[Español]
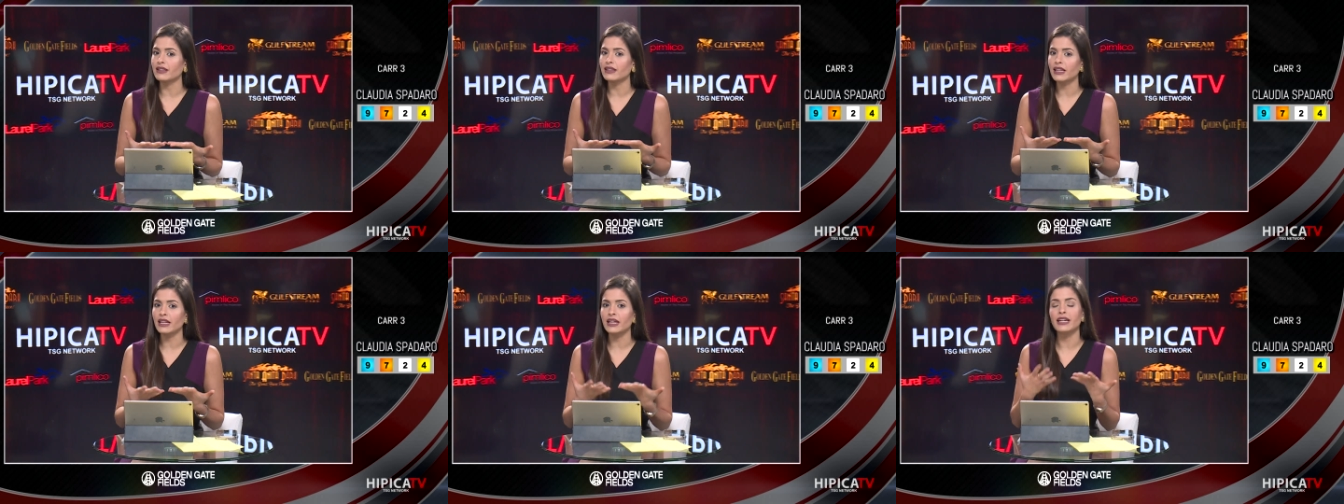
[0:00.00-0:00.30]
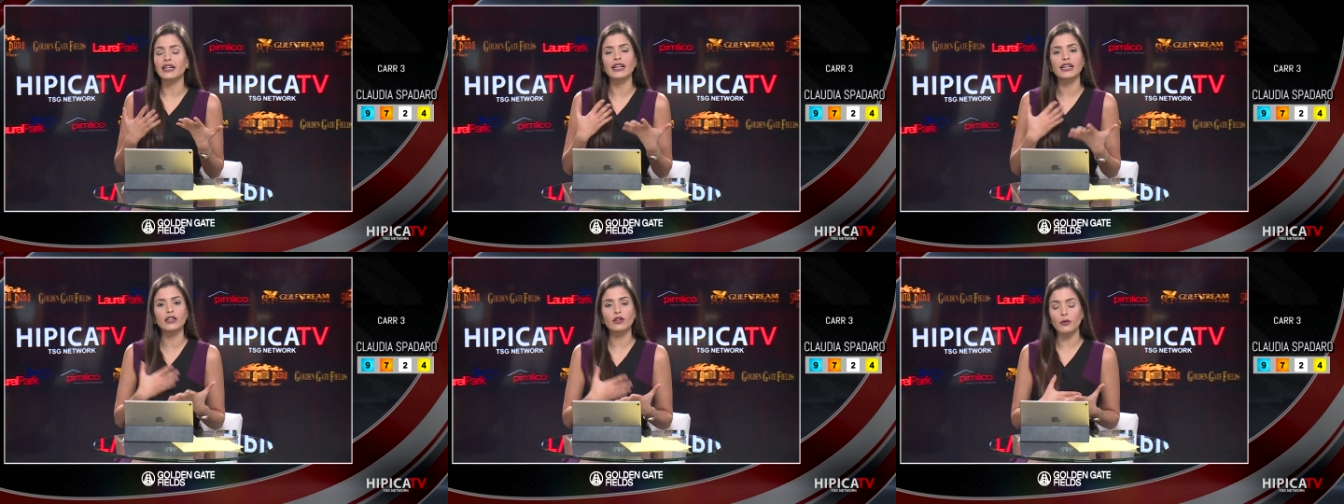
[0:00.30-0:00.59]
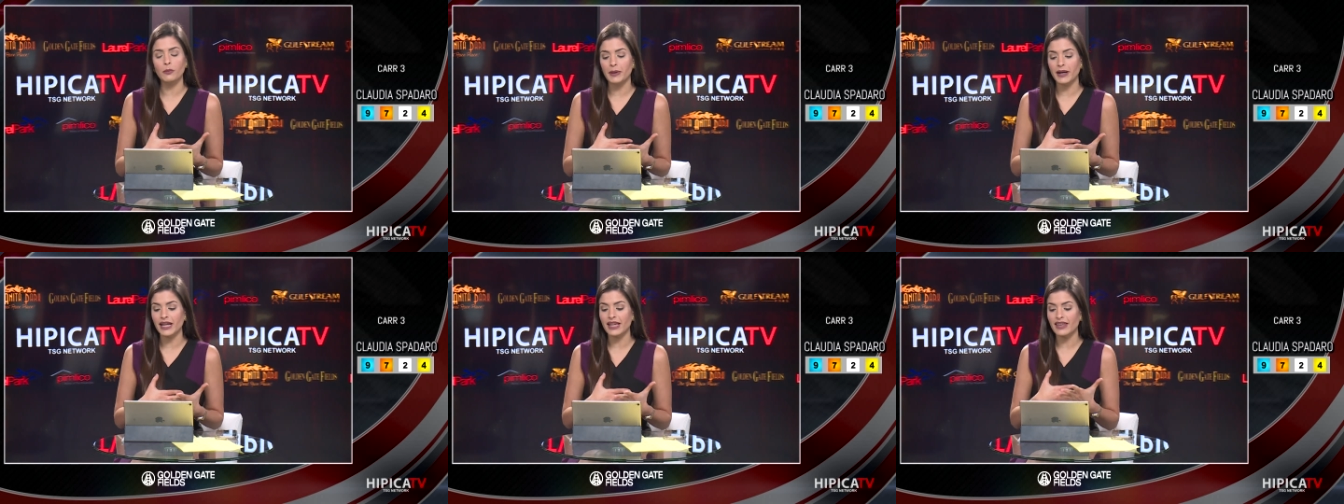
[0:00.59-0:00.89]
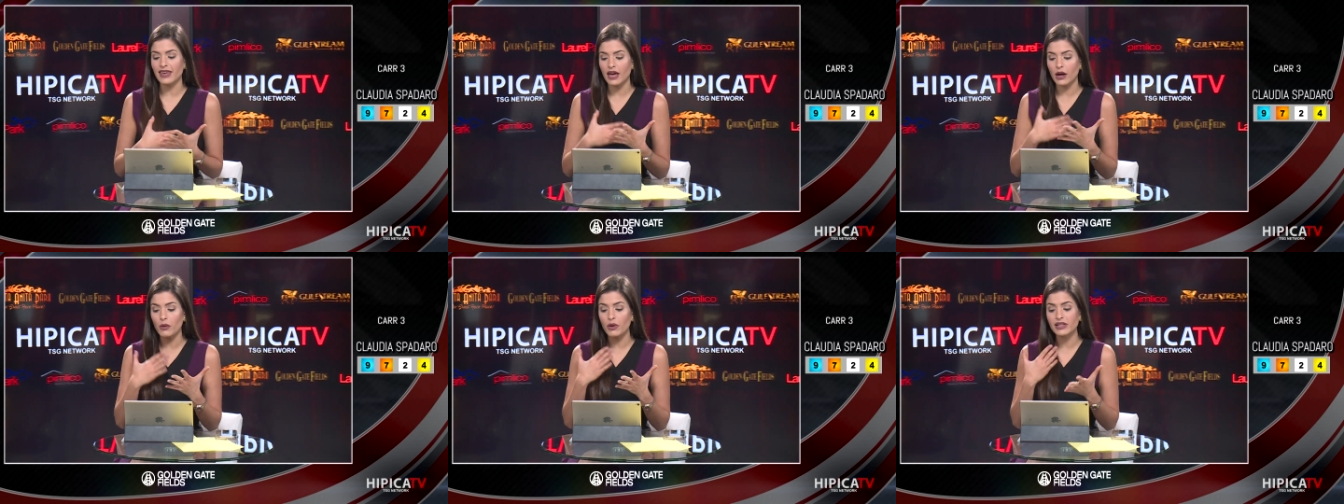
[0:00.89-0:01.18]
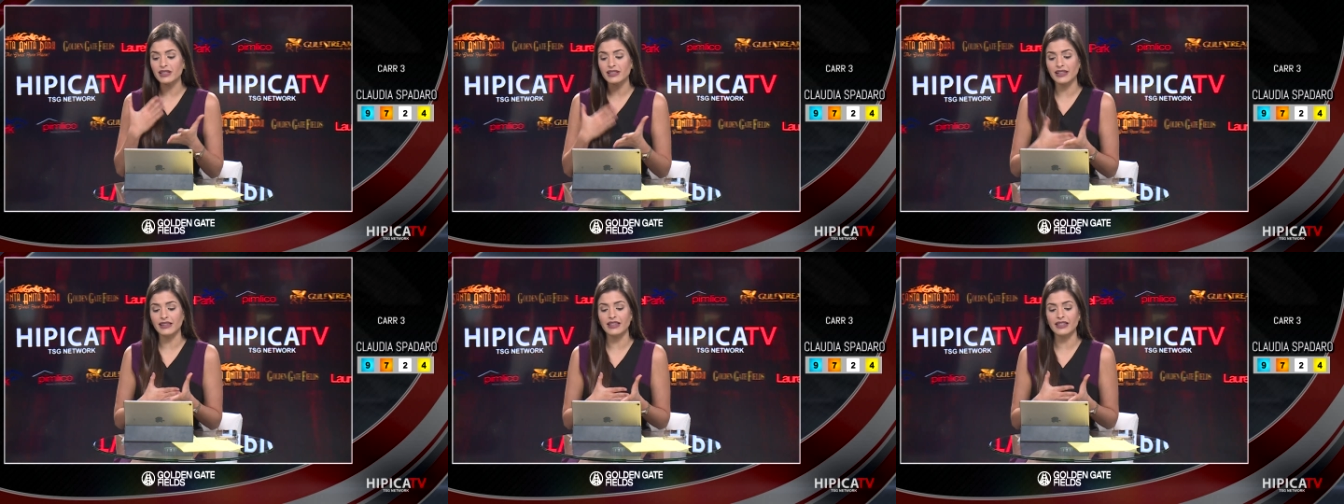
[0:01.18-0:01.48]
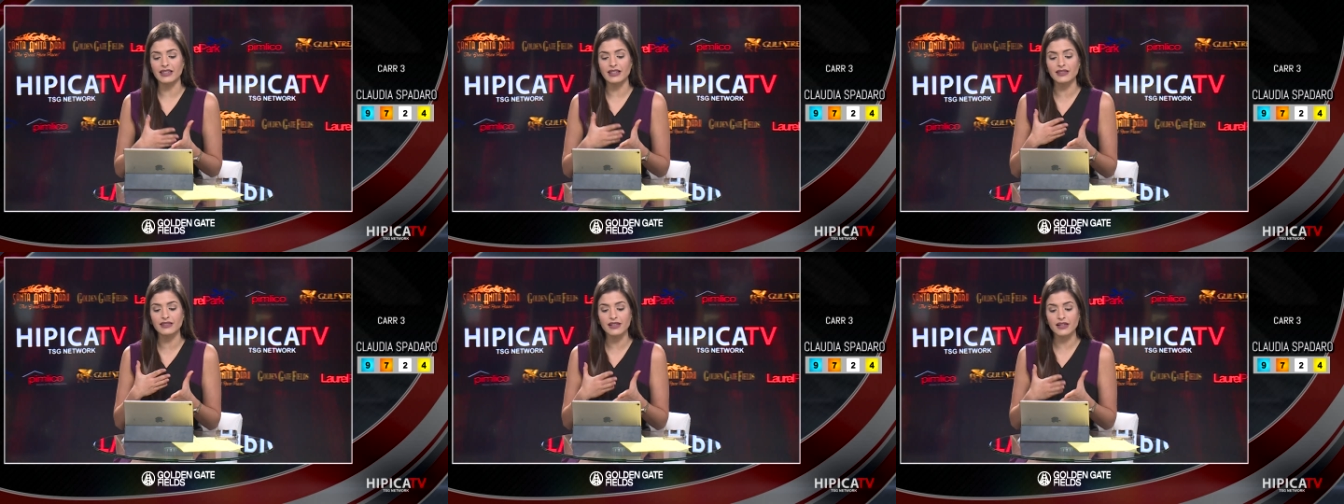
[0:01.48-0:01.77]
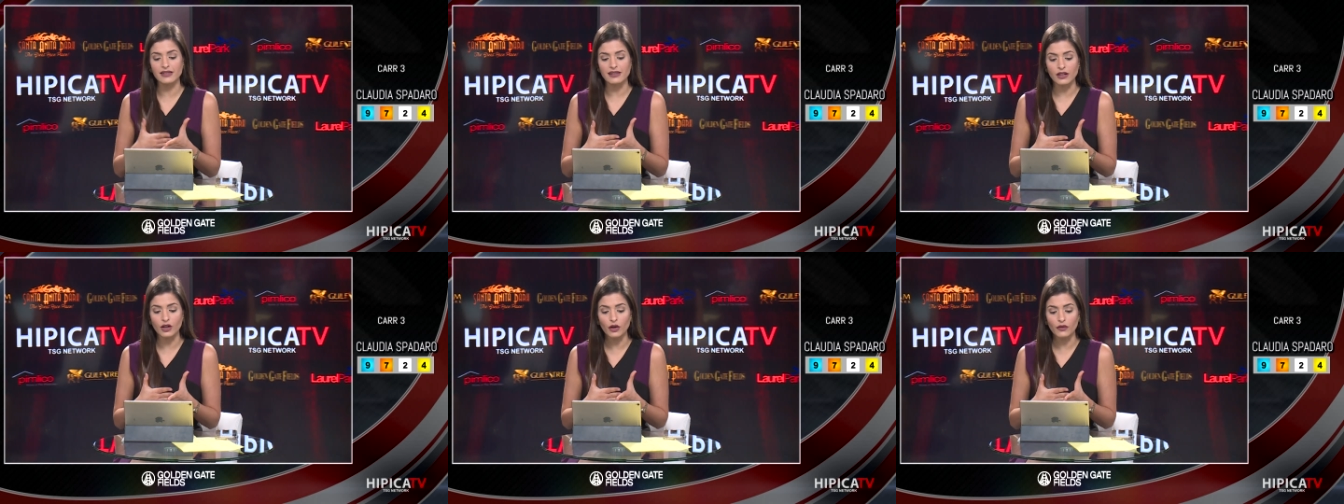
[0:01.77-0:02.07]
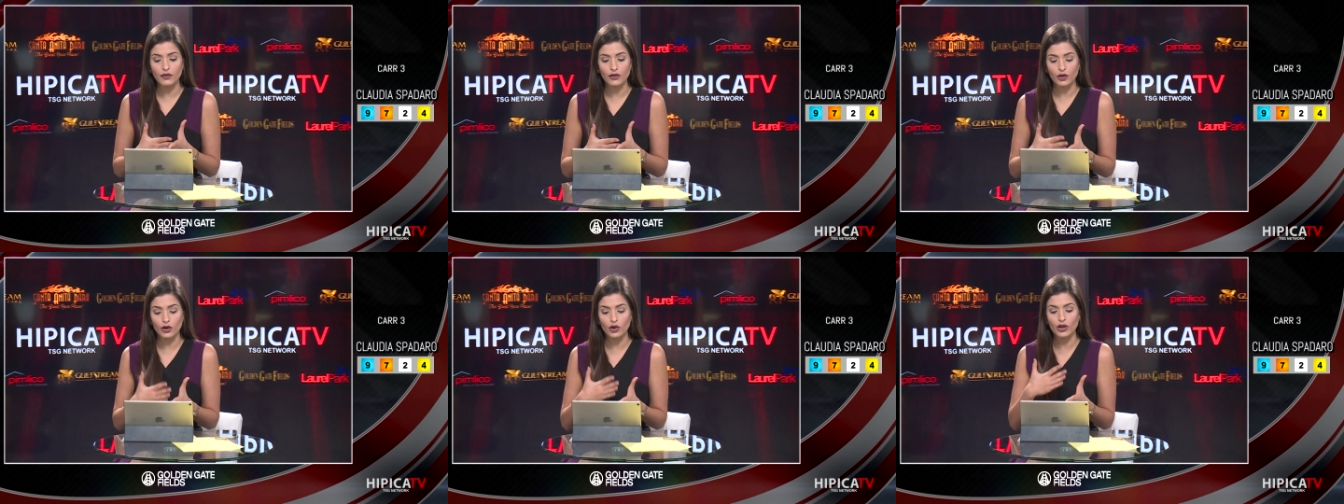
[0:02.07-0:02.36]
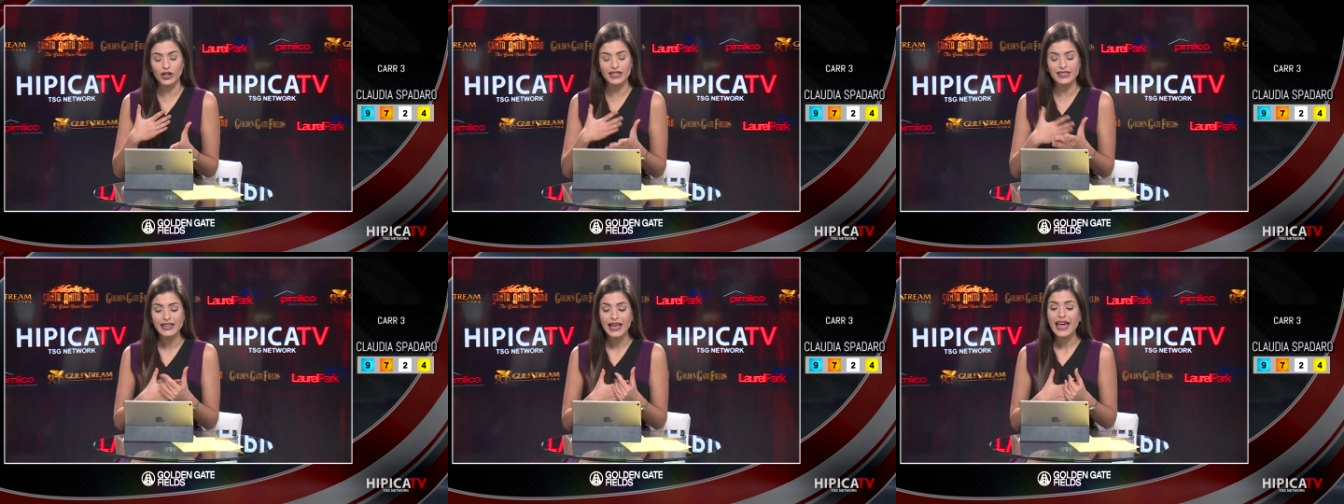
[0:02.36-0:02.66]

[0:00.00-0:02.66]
discreto para yeguas en distancia de 5 furlones